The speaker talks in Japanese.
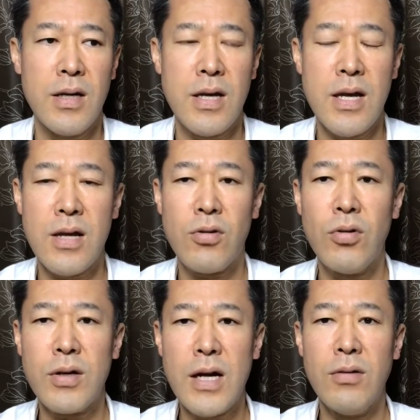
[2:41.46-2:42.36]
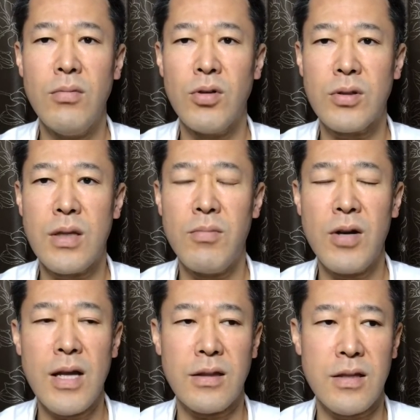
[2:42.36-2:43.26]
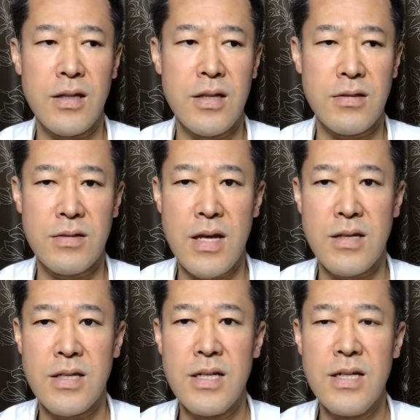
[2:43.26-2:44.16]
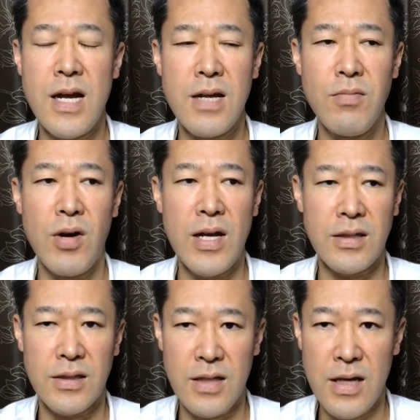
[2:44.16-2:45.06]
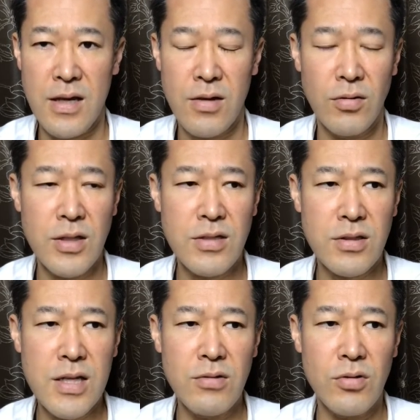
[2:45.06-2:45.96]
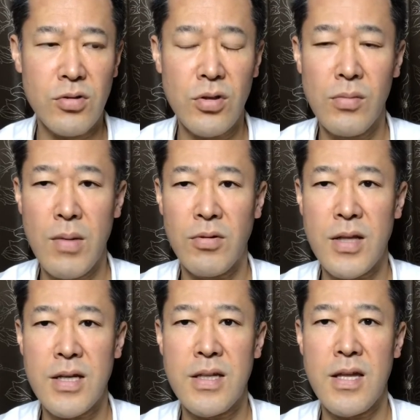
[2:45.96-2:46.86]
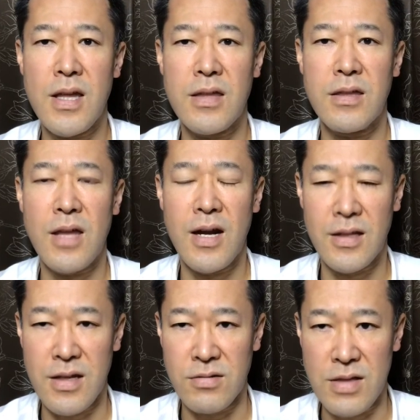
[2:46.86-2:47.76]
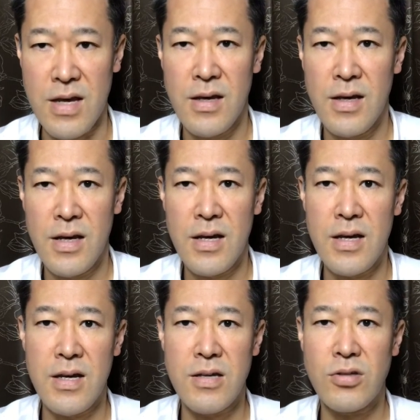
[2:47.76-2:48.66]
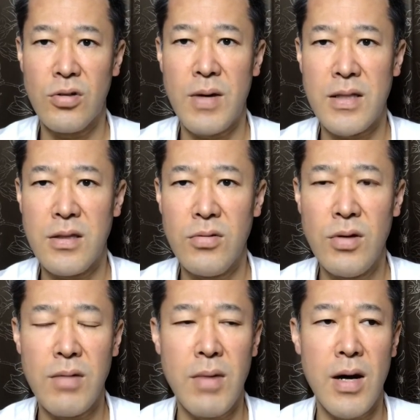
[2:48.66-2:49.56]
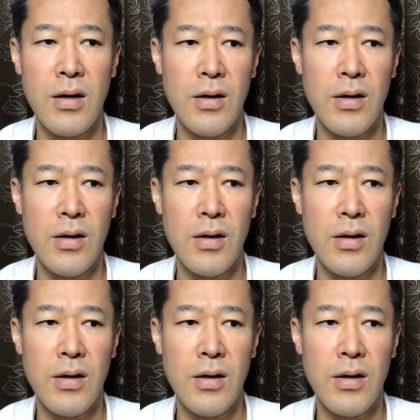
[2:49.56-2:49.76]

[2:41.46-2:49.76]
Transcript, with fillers: えー、好感を持ってもらってですね信頼もあってでスキルの証明もできてたらですね、え商売っていうのはまあ